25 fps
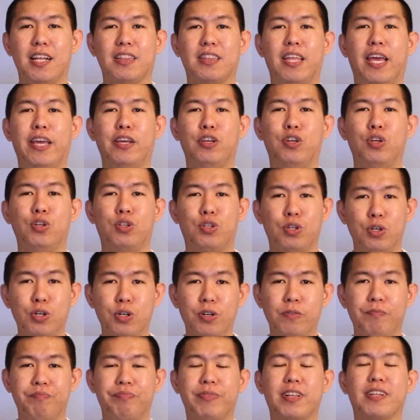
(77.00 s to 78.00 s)
Thank you
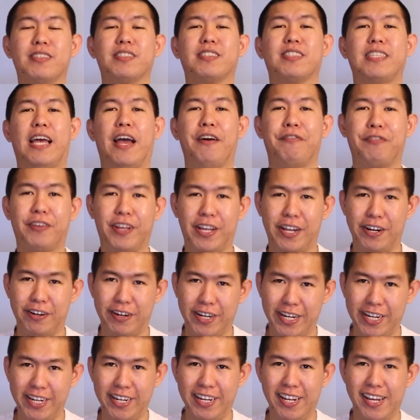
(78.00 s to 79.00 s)
to Steph
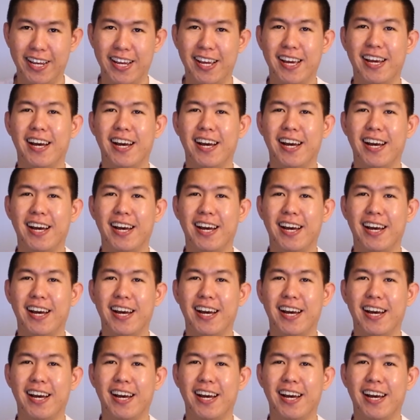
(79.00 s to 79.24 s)
Curry,